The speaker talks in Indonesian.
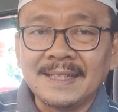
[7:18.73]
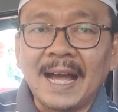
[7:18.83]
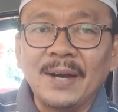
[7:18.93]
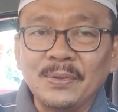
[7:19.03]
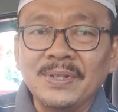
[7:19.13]

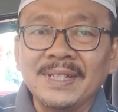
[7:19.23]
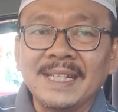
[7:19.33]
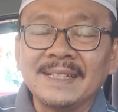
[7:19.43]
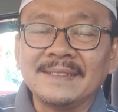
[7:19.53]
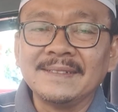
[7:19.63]
tahun.
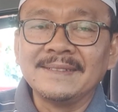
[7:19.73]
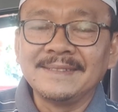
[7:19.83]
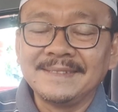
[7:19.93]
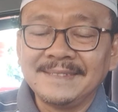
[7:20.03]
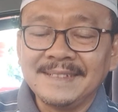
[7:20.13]

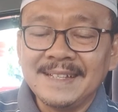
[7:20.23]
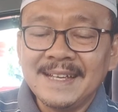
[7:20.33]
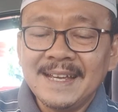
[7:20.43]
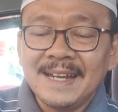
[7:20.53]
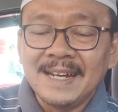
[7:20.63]

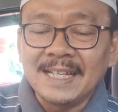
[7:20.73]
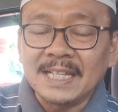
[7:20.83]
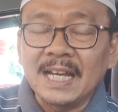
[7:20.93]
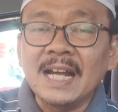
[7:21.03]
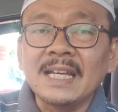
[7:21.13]
Nah,
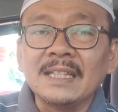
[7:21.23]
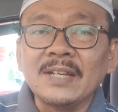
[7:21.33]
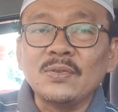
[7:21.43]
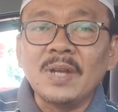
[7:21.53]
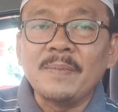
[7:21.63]
sekarang
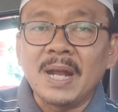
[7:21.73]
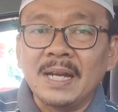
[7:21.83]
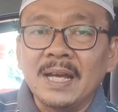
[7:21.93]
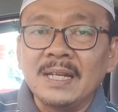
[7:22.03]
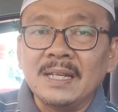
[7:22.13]
kita sudah
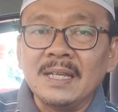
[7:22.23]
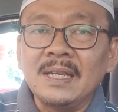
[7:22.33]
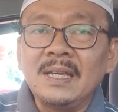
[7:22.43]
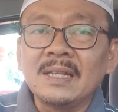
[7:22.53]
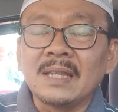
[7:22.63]
berada
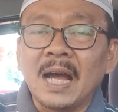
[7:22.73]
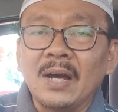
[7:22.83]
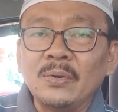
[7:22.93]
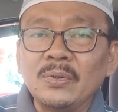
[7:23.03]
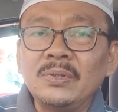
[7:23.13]
di
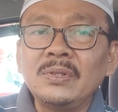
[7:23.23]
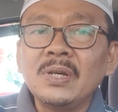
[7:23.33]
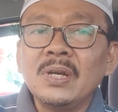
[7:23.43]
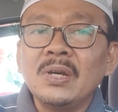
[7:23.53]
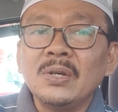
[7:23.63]
tahun
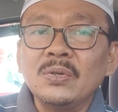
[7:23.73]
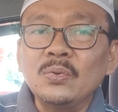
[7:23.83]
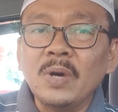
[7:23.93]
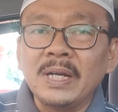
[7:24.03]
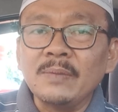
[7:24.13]

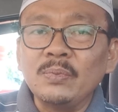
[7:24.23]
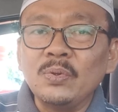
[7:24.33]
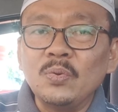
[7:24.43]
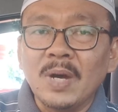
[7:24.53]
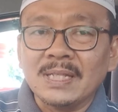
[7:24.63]

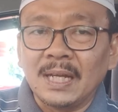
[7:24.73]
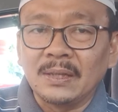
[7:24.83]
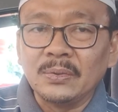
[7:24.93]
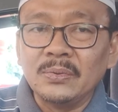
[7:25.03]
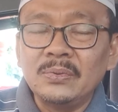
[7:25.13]

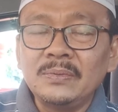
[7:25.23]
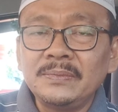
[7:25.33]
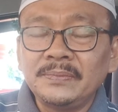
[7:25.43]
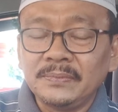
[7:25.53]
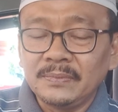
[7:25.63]
2021
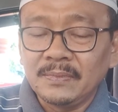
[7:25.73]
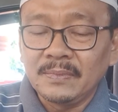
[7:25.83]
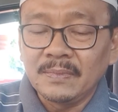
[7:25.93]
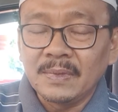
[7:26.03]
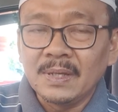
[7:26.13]

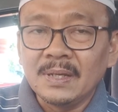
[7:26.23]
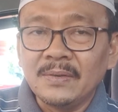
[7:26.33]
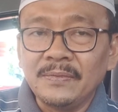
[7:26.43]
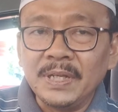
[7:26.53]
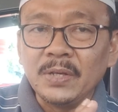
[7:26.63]

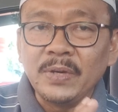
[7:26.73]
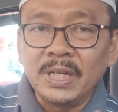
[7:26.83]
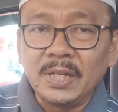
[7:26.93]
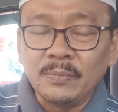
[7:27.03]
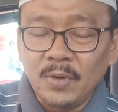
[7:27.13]
video
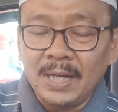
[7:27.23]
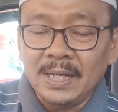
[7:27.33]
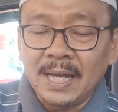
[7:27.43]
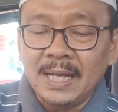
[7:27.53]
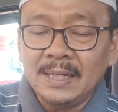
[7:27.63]
ini dibuat
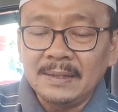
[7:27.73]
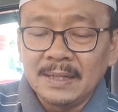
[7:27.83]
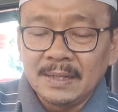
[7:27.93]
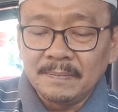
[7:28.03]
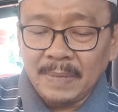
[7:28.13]
ya
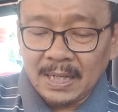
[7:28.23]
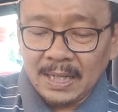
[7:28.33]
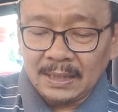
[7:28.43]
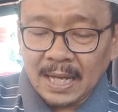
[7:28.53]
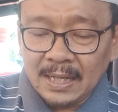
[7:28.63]

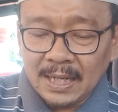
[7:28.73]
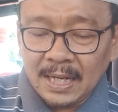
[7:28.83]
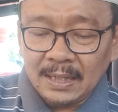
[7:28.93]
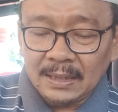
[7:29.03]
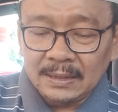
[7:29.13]
pada
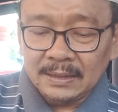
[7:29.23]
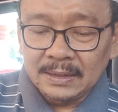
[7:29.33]
tanggal